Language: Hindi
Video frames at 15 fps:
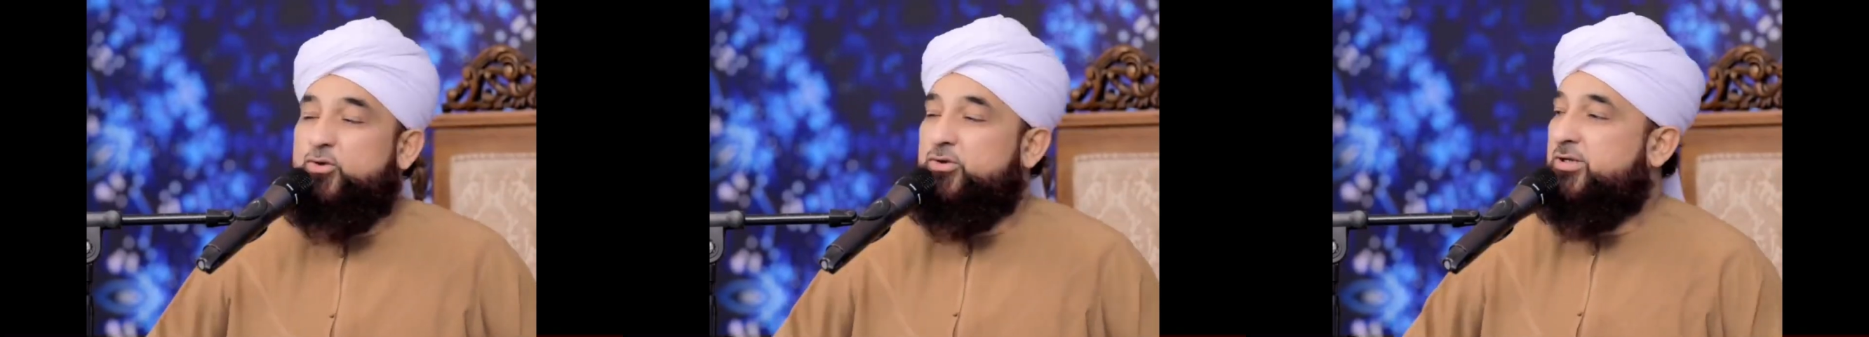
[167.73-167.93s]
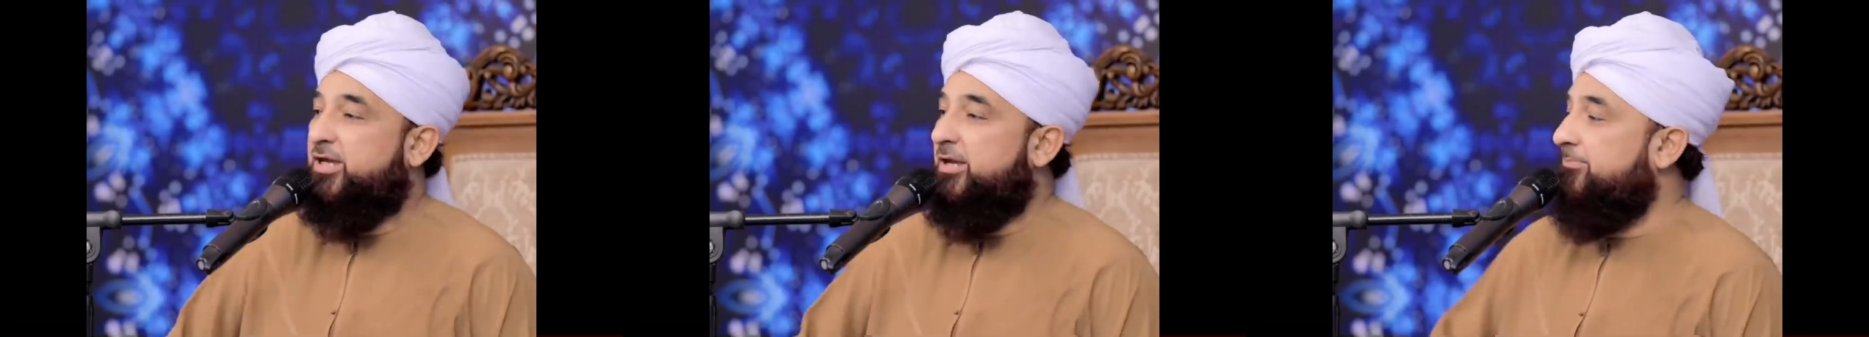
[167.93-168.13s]

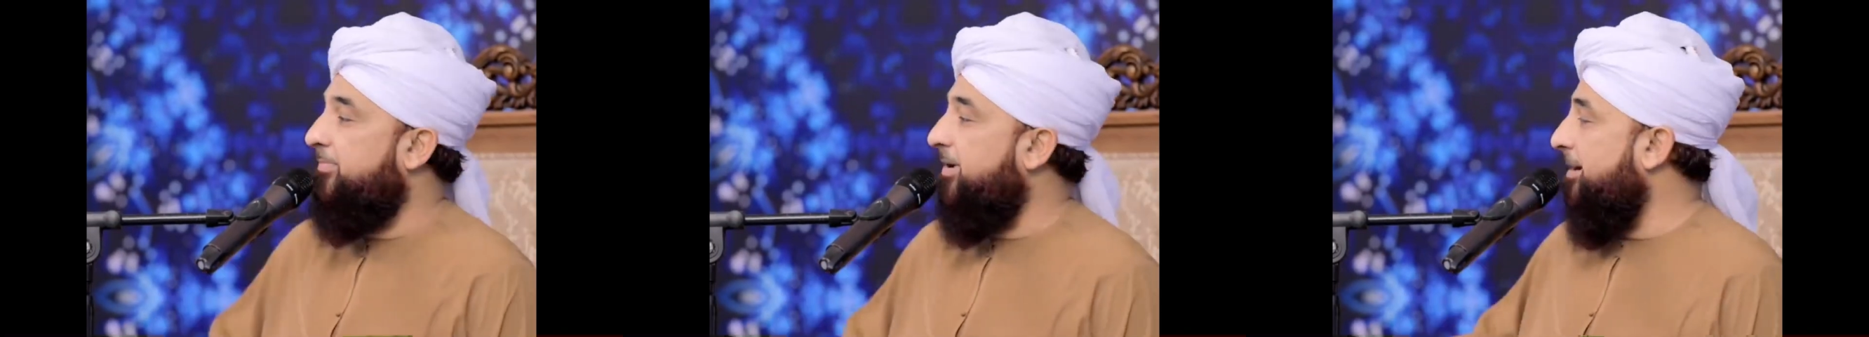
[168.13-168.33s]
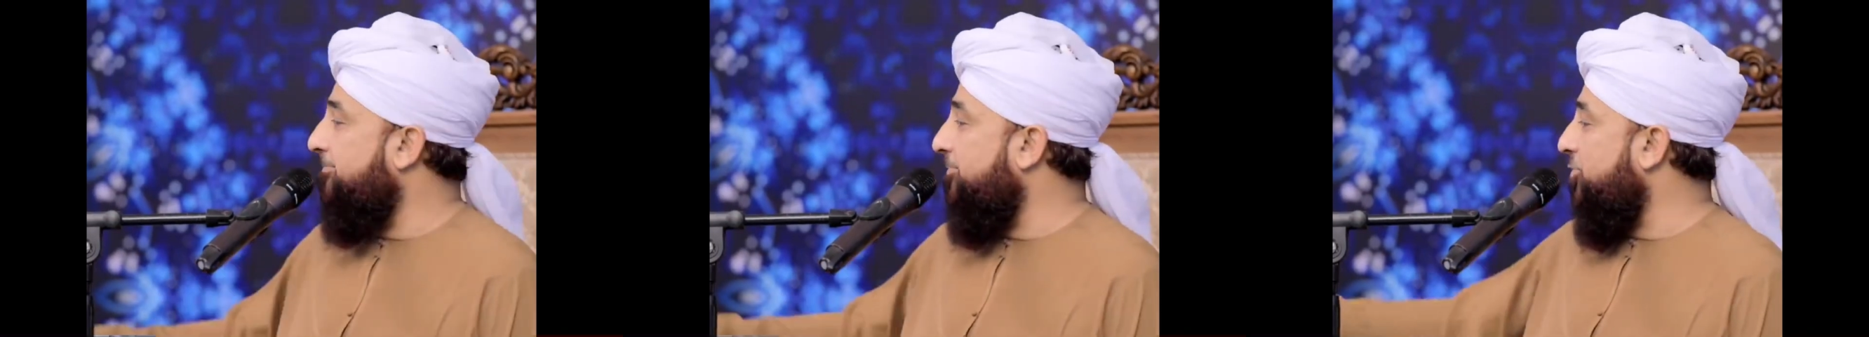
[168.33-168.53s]
उनके
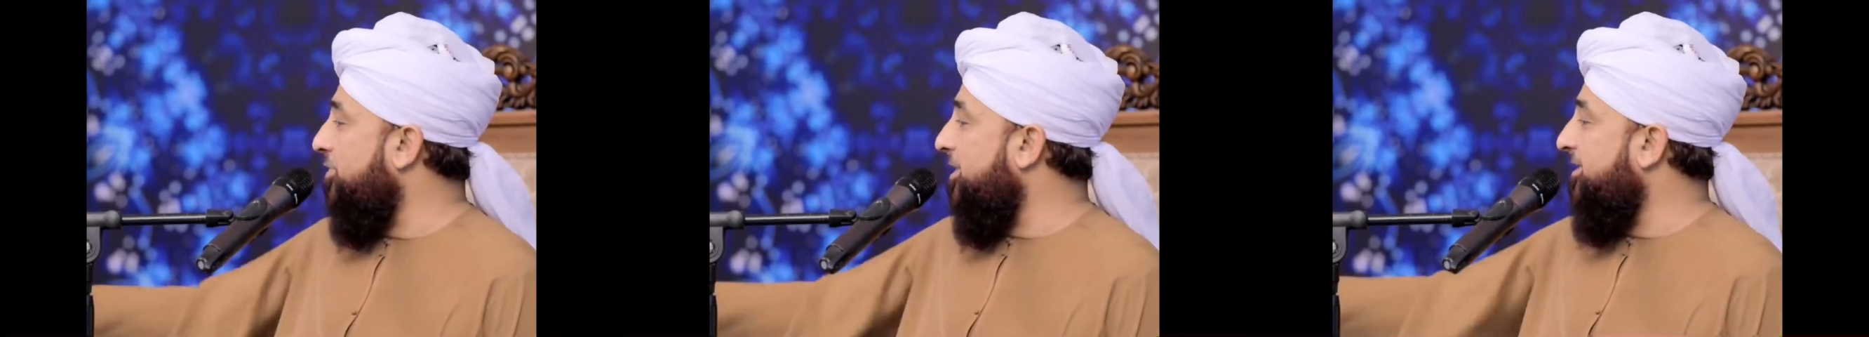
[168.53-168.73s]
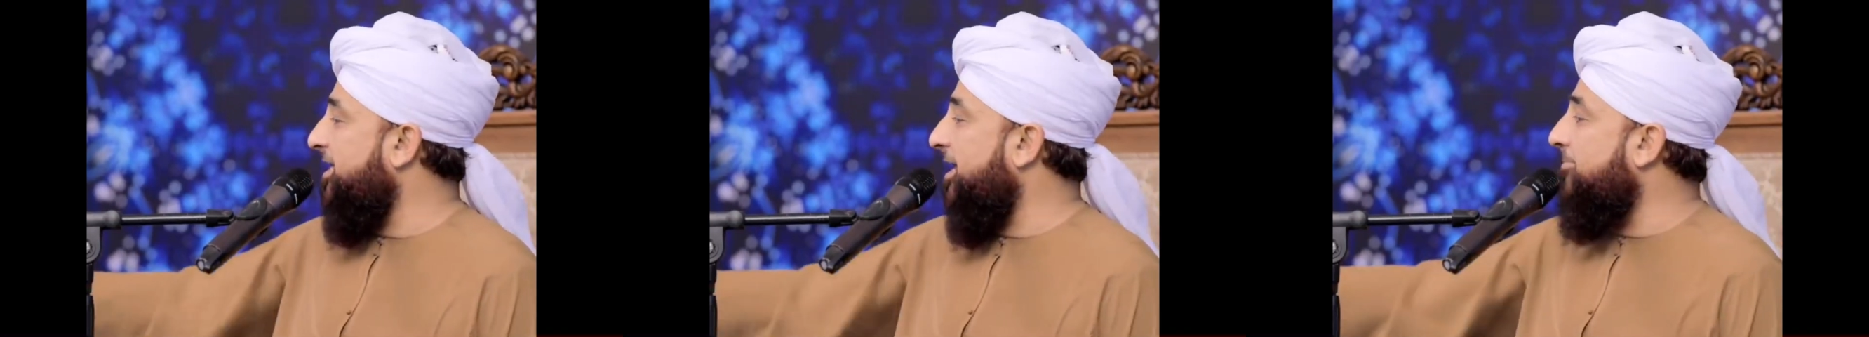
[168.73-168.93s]
बापों
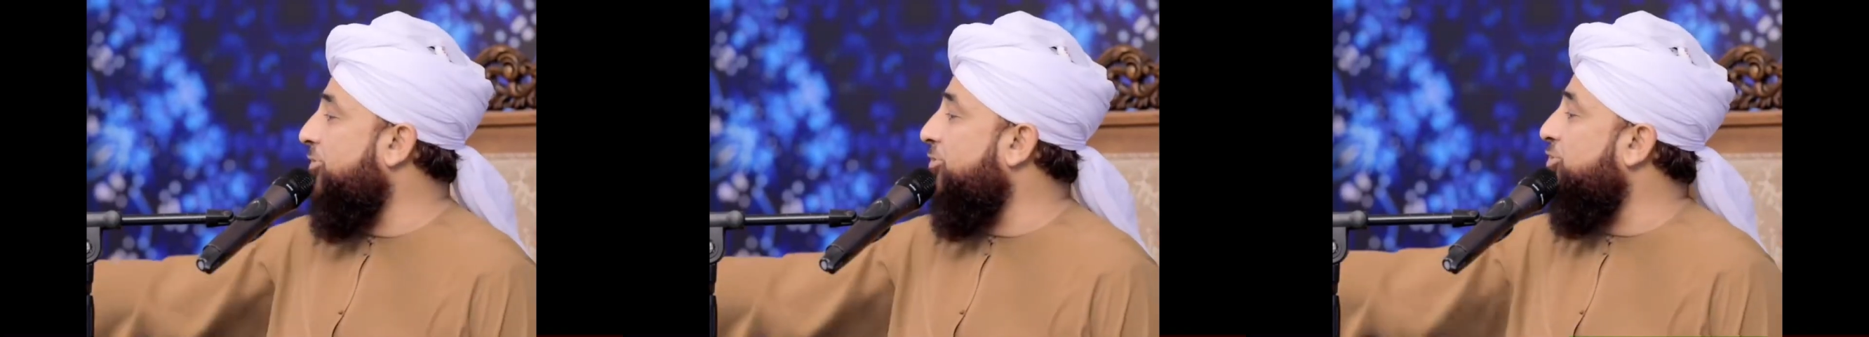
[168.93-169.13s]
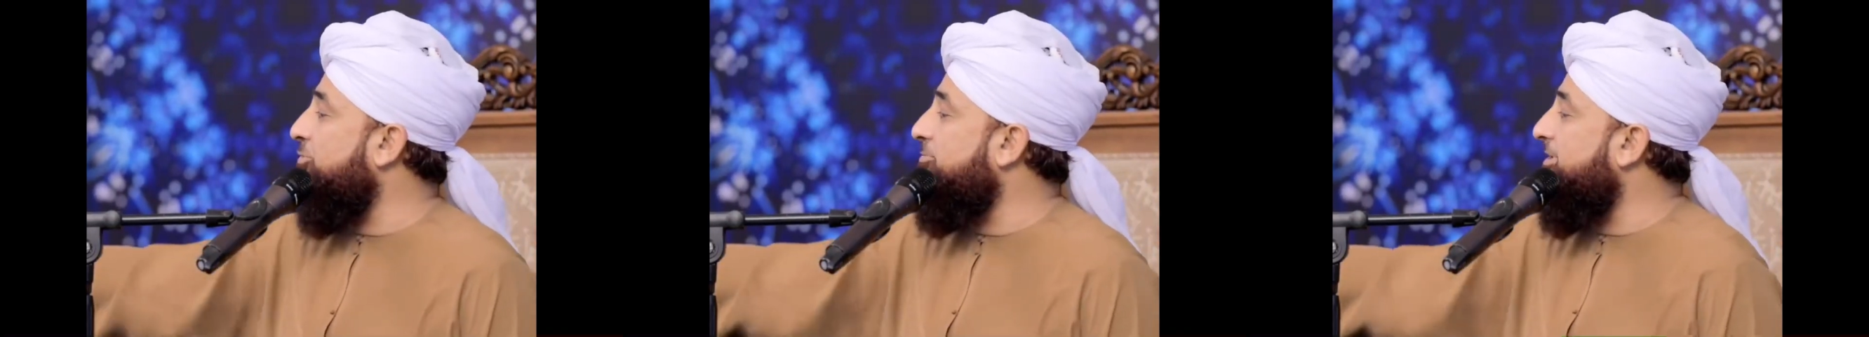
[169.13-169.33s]
के
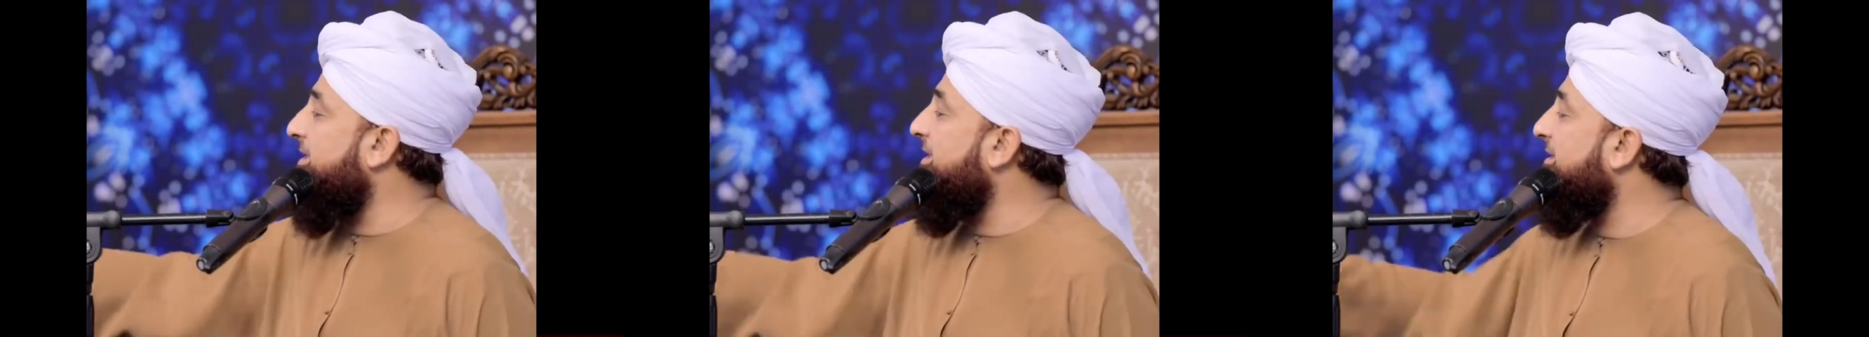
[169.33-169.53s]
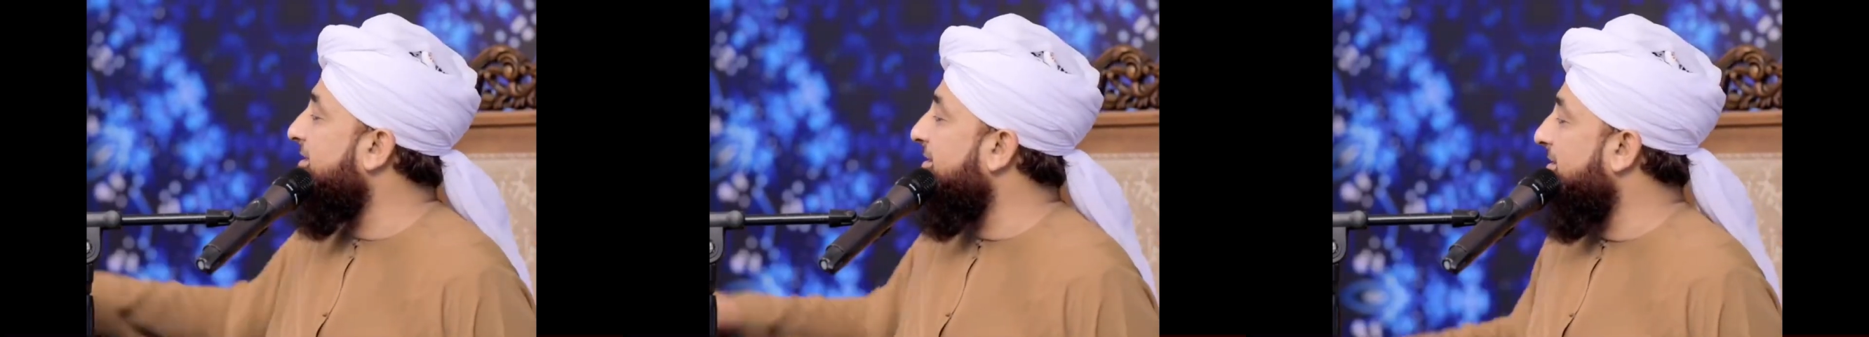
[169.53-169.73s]
नामों को भी